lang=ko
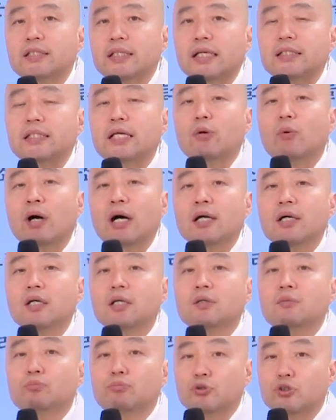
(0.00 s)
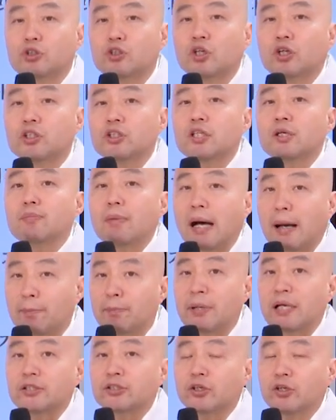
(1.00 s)
자제왕 부처님
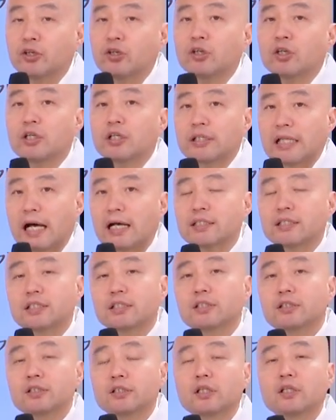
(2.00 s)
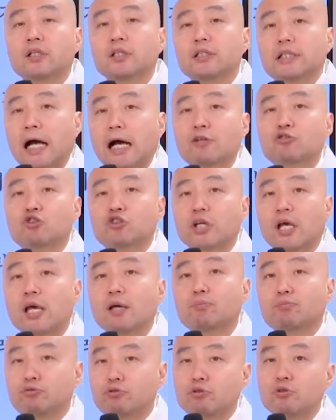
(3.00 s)
앞에서 당신은
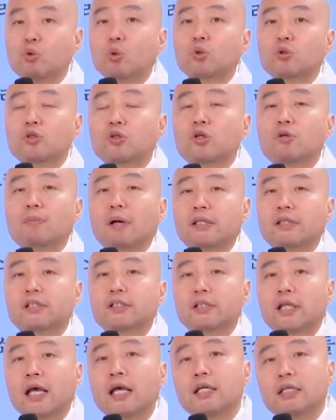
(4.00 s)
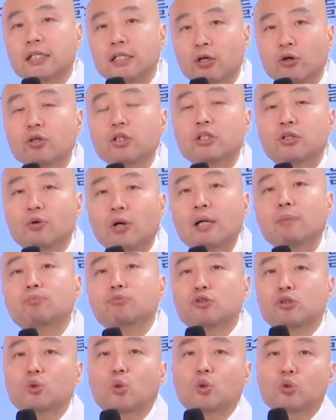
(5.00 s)
나중에 불곡토를 만들 때 이러이러한
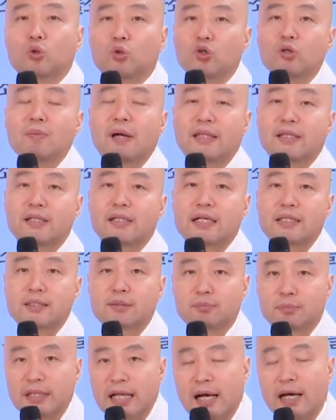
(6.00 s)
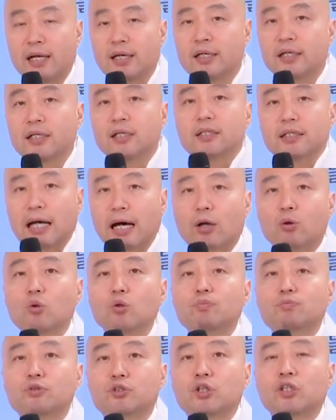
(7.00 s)
불곡토를 만들겠습니다.
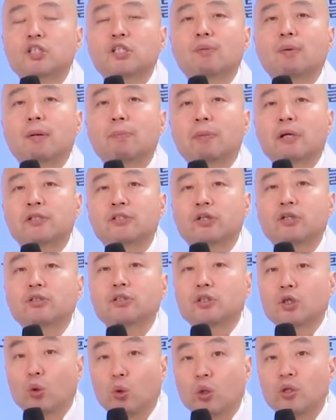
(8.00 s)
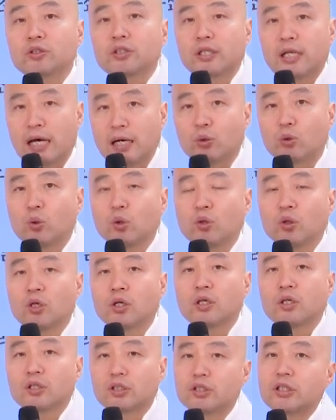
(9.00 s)
라고 부처님 앞에서 서원을 하고
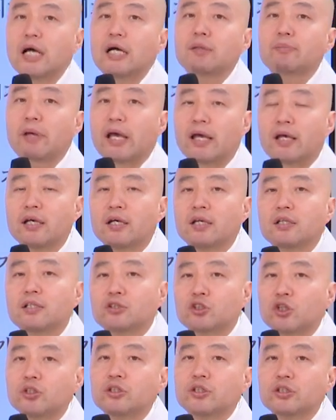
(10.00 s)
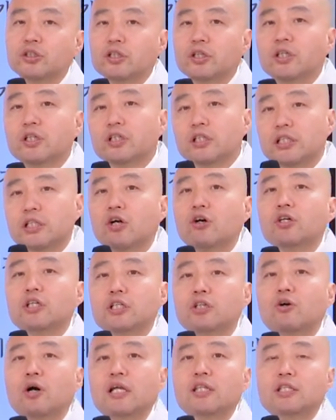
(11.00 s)
그 다음에 저는
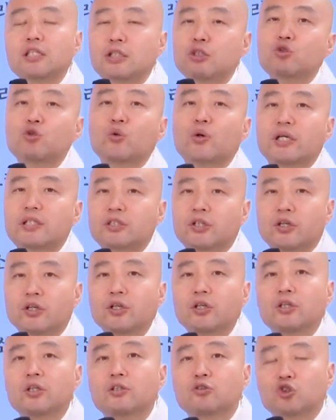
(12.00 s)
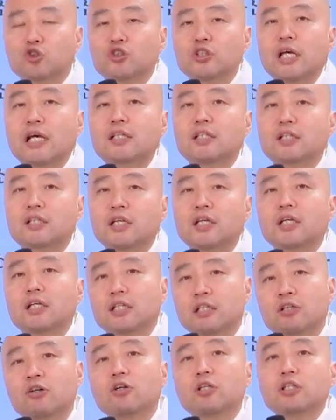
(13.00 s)
이러이러한 이유로 해서 중생들이
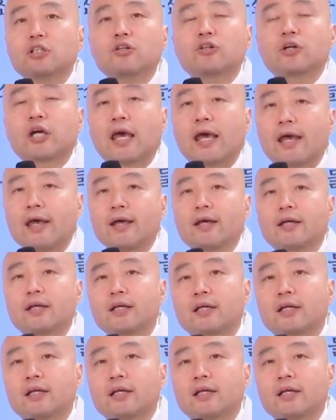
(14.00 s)
이러이렇게